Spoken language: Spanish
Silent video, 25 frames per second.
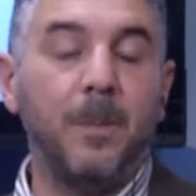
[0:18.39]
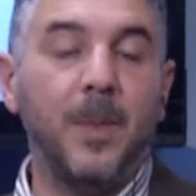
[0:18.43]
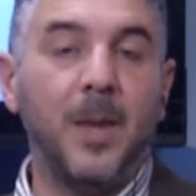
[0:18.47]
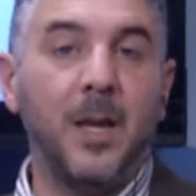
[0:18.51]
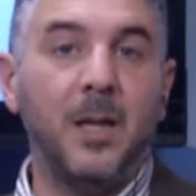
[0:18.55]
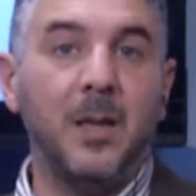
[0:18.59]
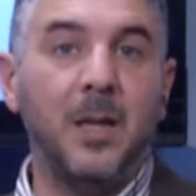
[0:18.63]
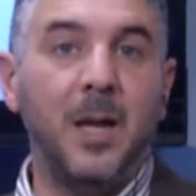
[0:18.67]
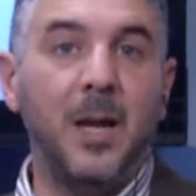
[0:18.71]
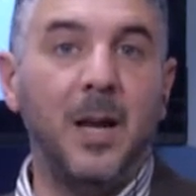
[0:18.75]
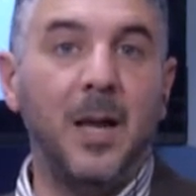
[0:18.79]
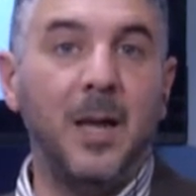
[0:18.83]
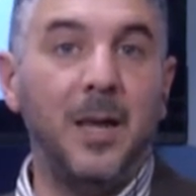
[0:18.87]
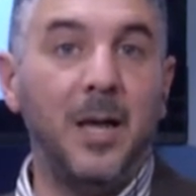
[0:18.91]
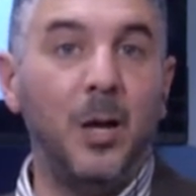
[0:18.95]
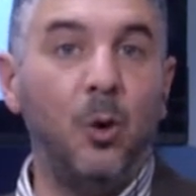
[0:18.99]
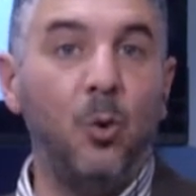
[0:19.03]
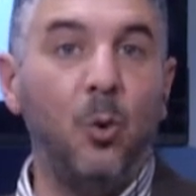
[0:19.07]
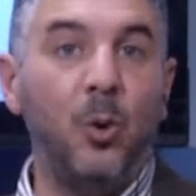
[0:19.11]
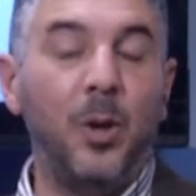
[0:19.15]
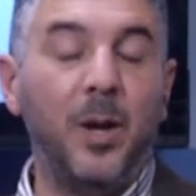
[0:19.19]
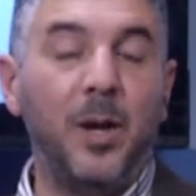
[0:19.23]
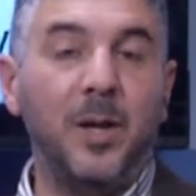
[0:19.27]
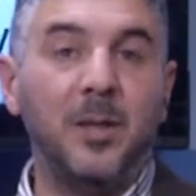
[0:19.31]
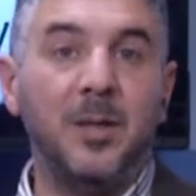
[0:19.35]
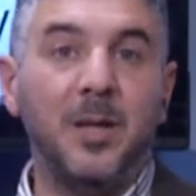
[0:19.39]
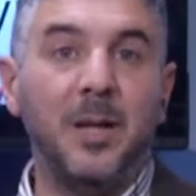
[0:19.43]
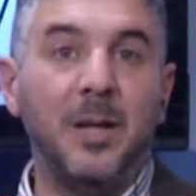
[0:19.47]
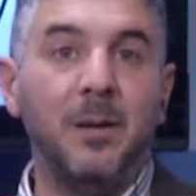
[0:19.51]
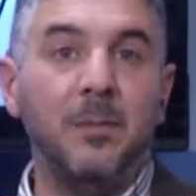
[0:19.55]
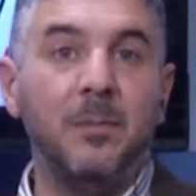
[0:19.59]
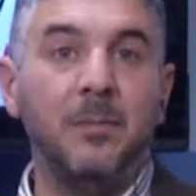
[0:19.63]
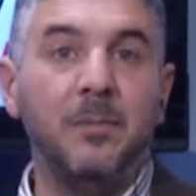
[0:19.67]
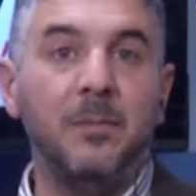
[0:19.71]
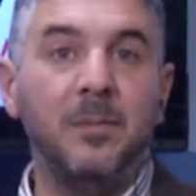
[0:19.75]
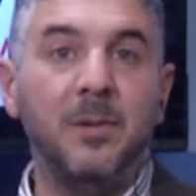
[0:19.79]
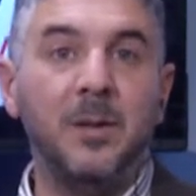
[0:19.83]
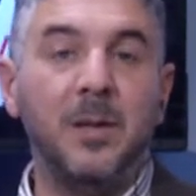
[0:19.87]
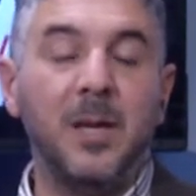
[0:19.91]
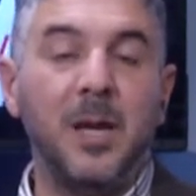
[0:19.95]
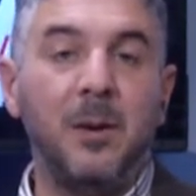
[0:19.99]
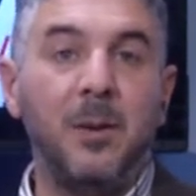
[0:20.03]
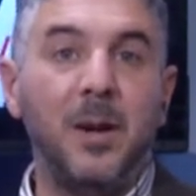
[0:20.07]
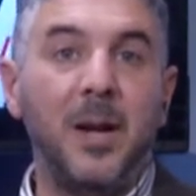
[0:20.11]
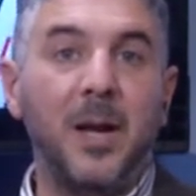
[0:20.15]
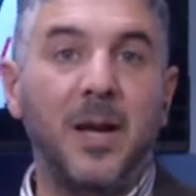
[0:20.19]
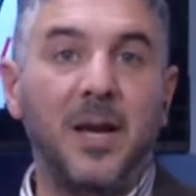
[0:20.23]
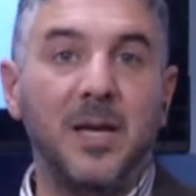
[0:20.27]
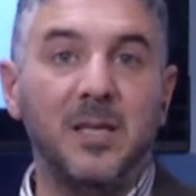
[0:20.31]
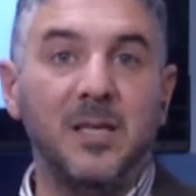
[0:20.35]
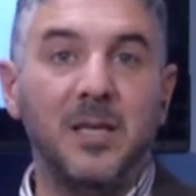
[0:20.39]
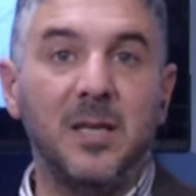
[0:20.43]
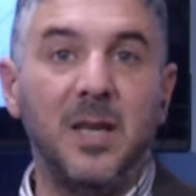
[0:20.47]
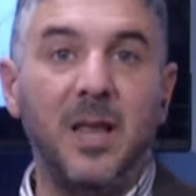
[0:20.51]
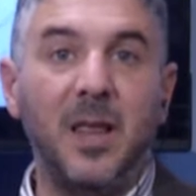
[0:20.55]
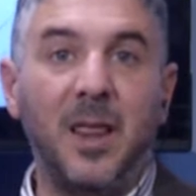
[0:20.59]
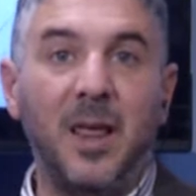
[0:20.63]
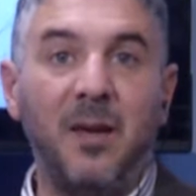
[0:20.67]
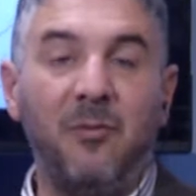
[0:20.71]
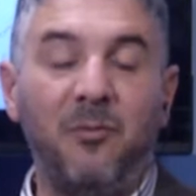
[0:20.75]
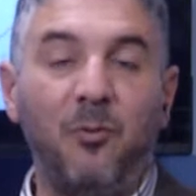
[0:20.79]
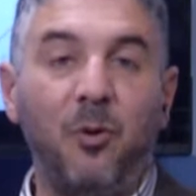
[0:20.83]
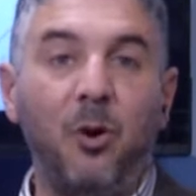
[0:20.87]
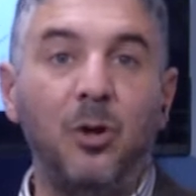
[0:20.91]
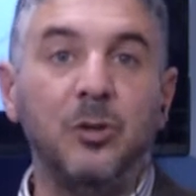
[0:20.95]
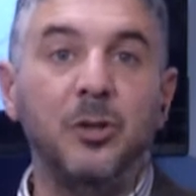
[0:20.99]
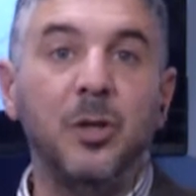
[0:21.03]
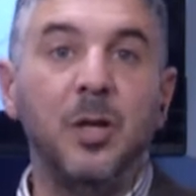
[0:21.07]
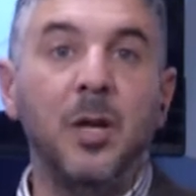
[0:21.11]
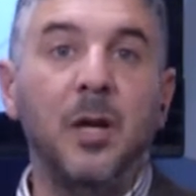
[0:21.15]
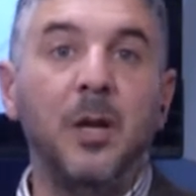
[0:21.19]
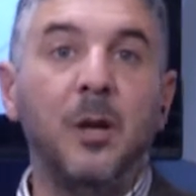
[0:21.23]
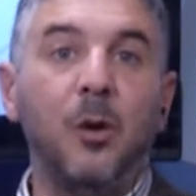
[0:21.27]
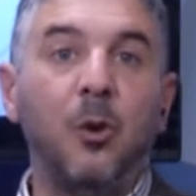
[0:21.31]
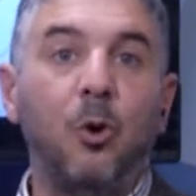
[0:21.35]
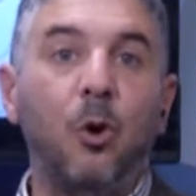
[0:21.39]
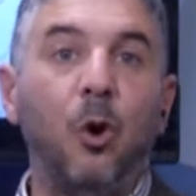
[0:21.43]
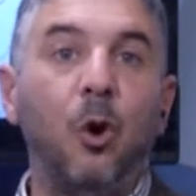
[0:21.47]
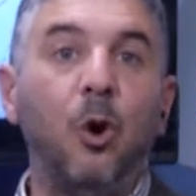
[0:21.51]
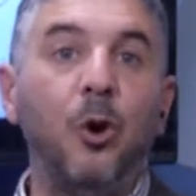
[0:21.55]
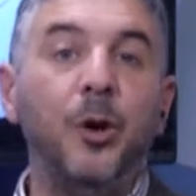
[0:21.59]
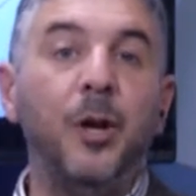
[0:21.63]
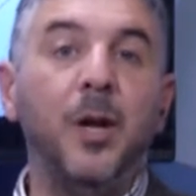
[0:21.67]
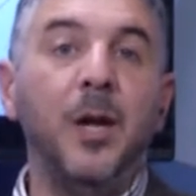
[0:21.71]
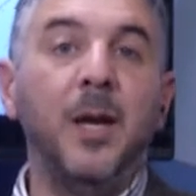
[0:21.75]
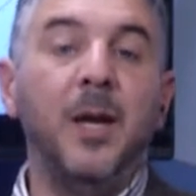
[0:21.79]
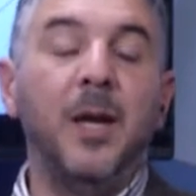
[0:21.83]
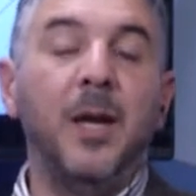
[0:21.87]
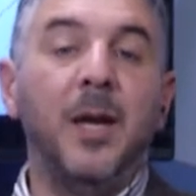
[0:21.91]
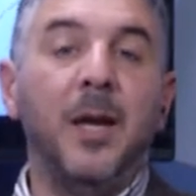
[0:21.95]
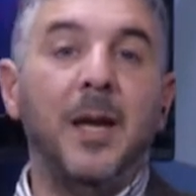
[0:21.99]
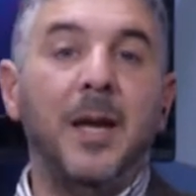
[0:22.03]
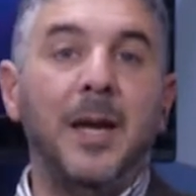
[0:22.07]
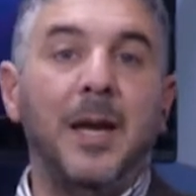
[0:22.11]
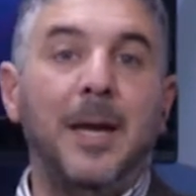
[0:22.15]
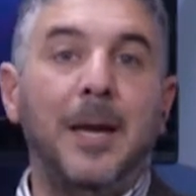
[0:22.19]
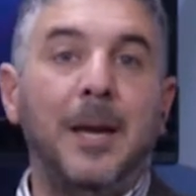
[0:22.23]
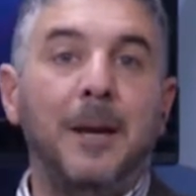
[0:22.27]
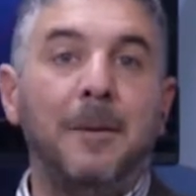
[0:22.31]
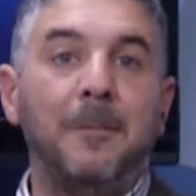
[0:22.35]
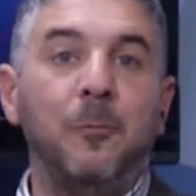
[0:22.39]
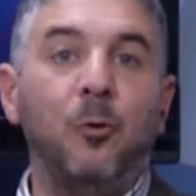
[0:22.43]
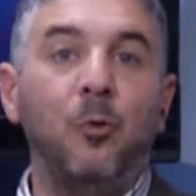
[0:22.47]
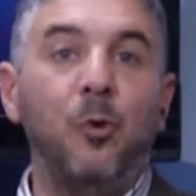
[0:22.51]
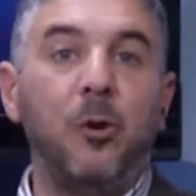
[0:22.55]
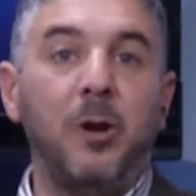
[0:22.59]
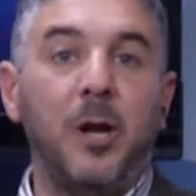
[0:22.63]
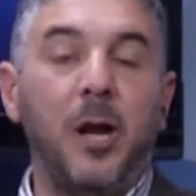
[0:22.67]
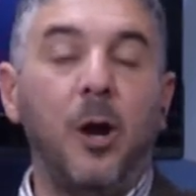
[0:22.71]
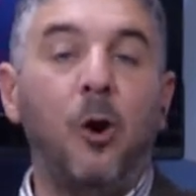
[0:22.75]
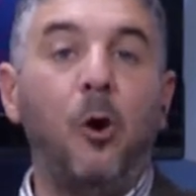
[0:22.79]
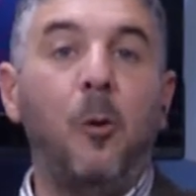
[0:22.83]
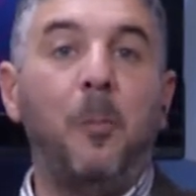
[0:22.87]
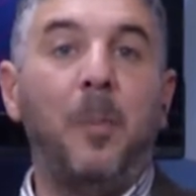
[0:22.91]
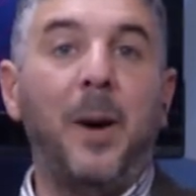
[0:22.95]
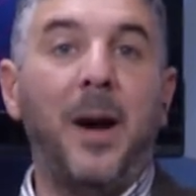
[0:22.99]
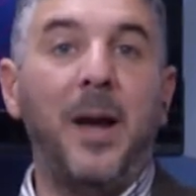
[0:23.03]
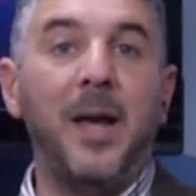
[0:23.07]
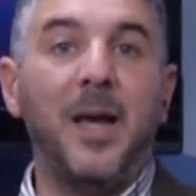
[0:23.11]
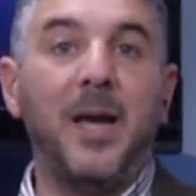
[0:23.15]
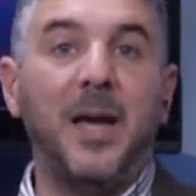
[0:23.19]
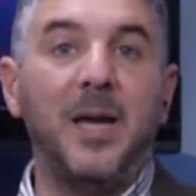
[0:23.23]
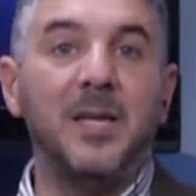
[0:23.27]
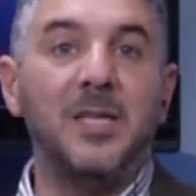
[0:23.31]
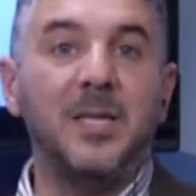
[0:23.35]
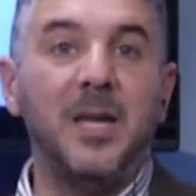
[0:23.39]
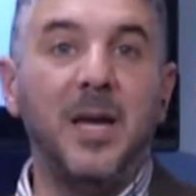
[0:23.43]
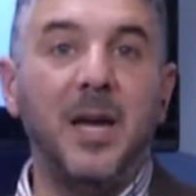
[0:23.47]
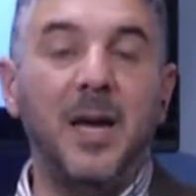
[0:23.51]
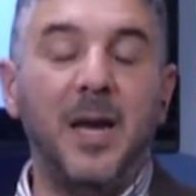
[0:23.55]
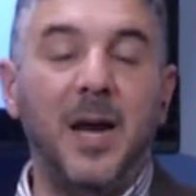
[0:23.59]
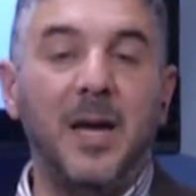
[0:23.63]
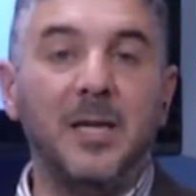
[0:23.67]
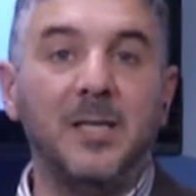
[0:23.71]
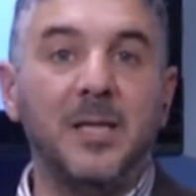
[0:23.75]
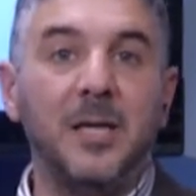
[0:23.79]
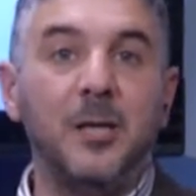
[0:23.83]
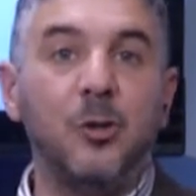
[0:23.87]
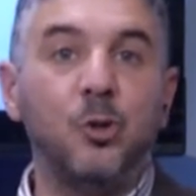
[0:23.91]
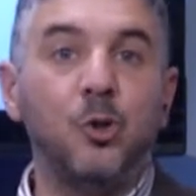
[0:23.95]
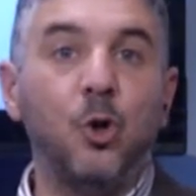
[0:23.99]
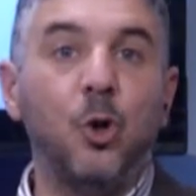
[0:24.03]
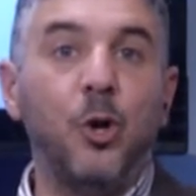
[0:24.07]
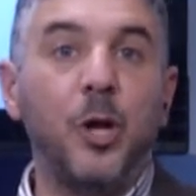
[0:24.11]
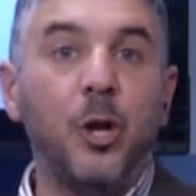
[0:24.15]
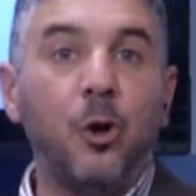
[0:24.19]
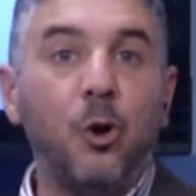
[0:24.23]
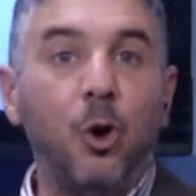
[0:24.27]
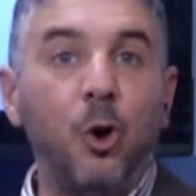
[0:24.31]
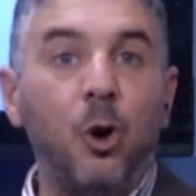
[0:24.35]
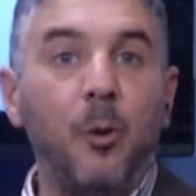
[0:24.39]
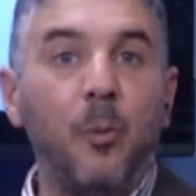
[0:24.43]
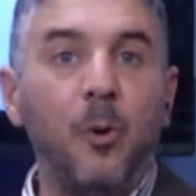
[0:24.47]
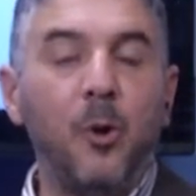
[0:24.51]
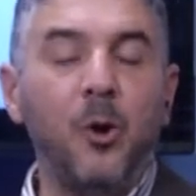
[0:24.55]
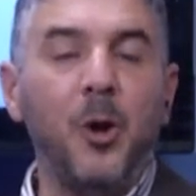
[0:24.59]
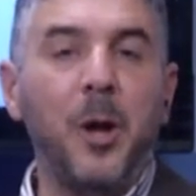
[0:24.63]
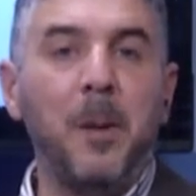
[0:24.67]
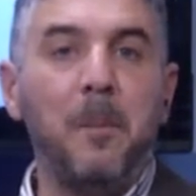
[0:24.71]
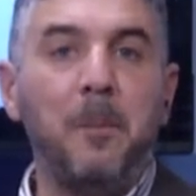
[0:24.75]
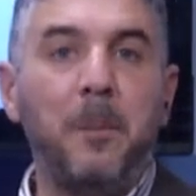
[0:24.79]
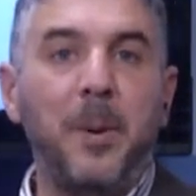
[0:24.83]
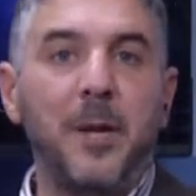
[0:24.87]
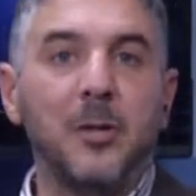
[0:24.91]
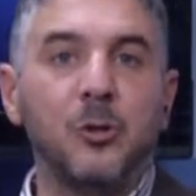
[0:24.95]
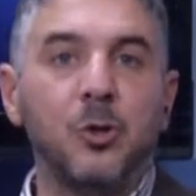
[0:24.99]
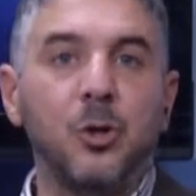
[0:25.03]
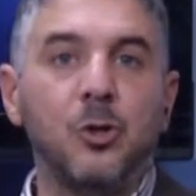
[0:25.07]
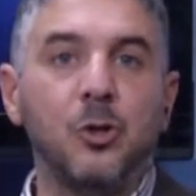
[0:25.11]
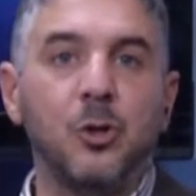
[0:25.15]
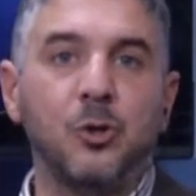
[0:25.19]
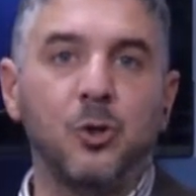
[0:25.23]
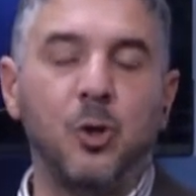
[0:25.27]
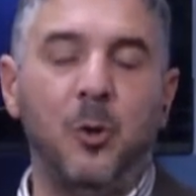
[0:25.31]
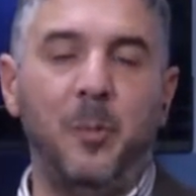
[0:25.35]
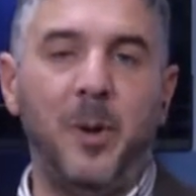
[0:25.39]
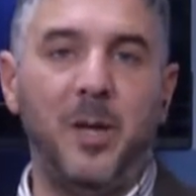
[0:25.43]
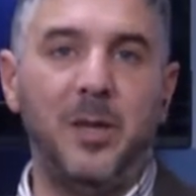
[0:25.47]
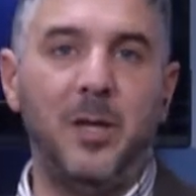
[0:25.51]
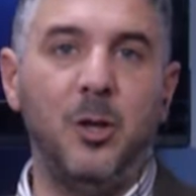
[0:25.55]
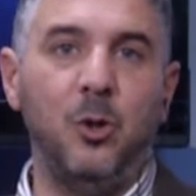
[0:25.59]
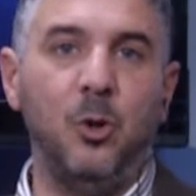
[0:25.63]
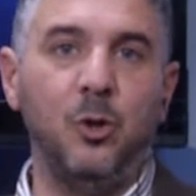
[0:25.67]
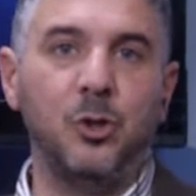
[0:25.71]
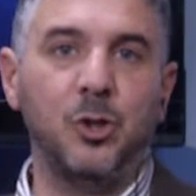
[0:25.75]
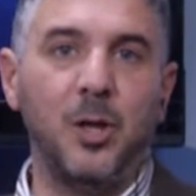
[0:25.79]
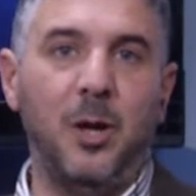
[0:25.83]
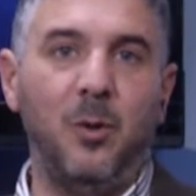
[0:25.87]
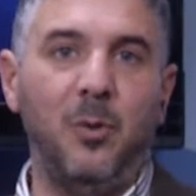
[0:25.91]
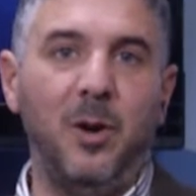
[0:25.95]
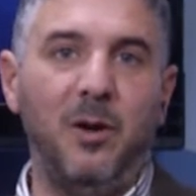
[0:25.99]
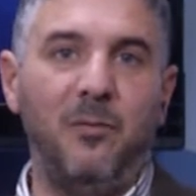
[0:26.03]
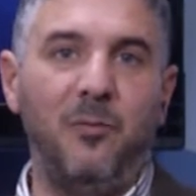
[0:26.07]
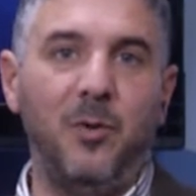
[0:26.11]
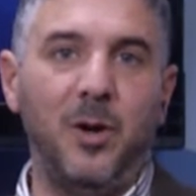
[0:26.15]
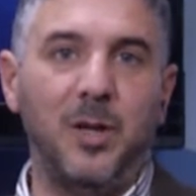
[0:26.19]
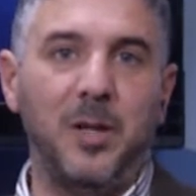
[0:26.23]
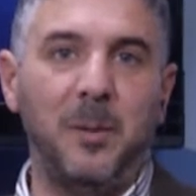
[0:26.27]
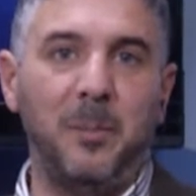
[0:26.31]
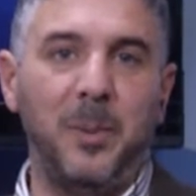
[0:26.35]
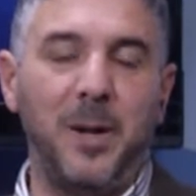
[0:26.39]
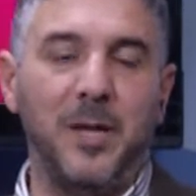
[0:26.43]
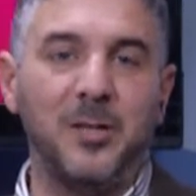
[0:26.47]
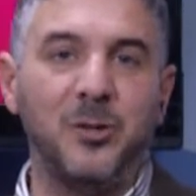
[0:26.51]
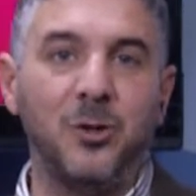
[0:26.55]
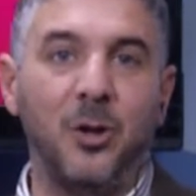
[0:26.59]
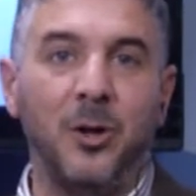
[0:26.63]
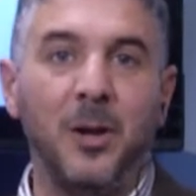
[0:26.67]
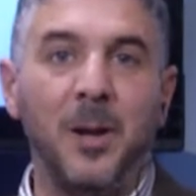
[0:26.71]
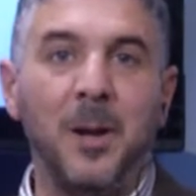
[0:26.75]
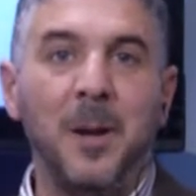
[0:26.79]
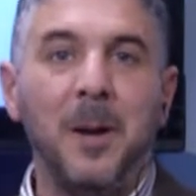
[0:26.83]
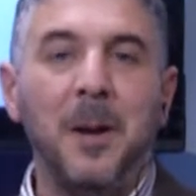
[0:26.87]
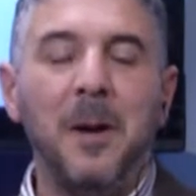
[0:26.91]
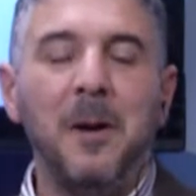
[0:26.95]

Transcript: de la deuda, están en niveles casi de default con eh, un riesgo país que sigue en ascenso y con los bonos en pesos sometidos a una fuerte presión.